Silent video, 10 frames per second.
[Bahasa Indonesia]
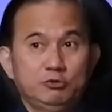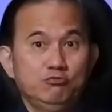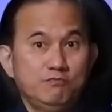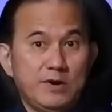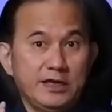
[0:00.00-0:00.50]

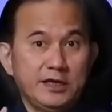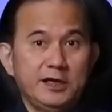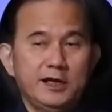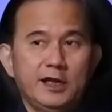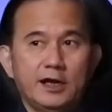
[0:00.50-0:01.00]

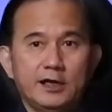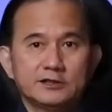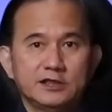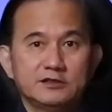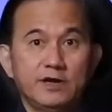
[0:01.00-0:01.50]
Sumpahnya adalah
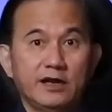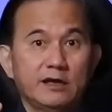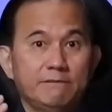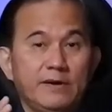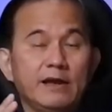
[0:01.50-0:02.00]
karena saya
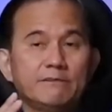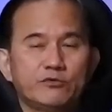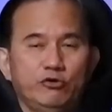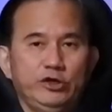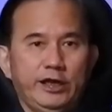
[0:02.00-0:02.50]
sebagai
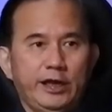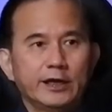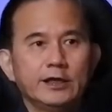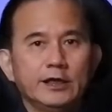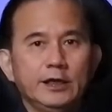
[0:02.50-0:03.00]
kepala
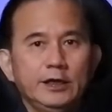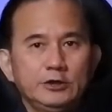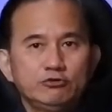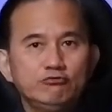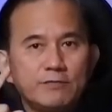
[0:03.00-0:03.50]
proyek,
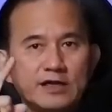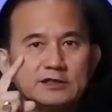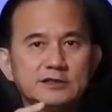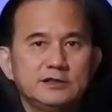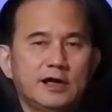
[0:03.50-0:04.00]

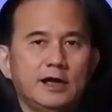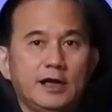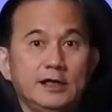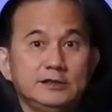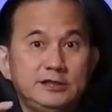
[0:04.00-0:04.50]
sumpahnya sederhana.